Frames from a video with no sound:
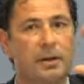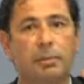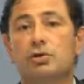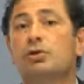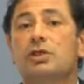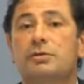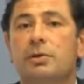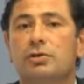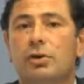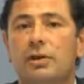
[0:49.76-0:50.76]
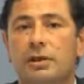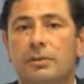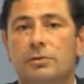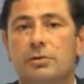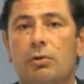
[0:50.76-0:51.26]
Y por eso son despidos
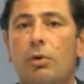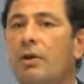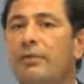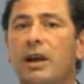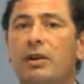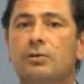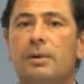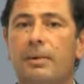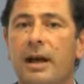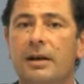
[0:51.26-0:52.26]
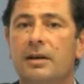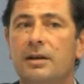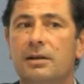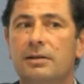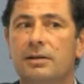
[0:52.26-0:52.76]
colectivos. Luego, al final, nos va a hablar
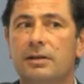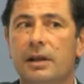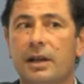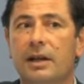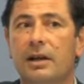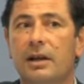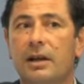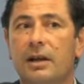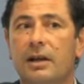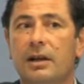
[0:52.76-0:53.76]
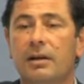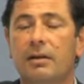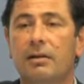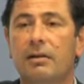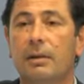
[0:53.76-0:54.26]
de
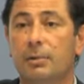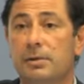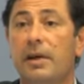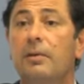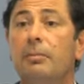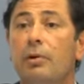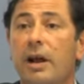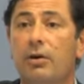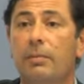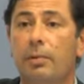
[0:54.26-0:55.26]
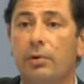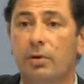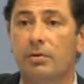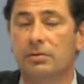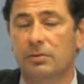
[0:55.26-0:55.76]
eh, la posibilidad de impugnarlo
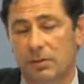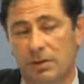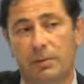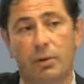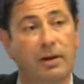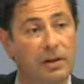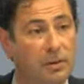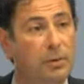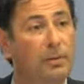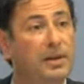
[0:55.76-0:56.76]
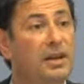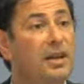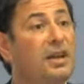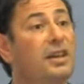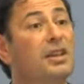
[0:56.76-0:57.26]
por individual,
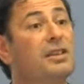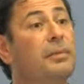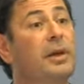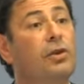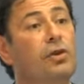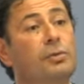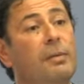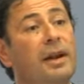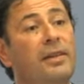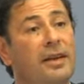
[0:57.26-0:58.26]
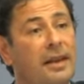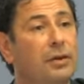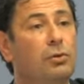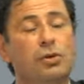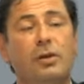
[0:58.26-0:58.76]
individualmente y entre medio nos va a hablar de que
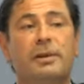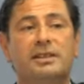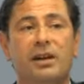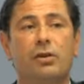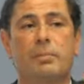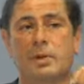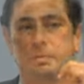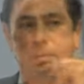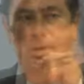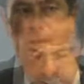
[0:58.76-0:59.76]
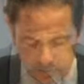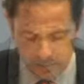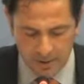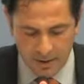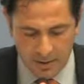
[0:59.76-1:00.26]
incluso el empresario lo puede impugnar.
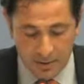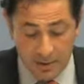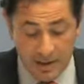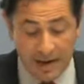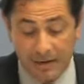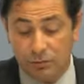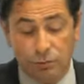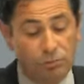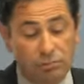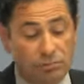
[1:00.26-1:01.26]
La ley